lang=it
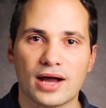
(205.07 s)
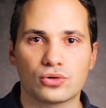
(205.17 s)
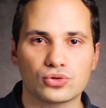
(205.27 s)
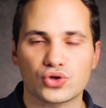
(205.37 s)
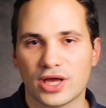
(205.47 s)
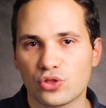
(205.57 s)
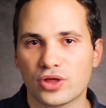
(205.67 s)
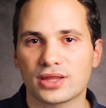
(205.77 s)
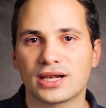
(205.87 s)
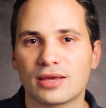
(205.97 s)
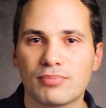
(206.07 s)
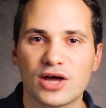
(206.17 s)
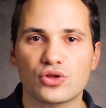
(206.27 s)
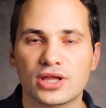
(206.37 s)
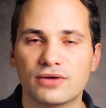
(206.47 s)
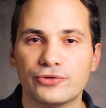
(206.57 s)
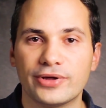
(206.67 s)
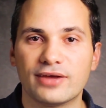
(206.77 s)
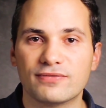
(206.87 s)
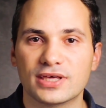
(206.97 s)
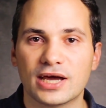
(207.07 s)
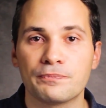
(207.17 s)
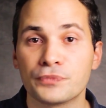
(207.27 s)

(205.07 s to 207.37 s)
a conoscenza delle basi della fotografia,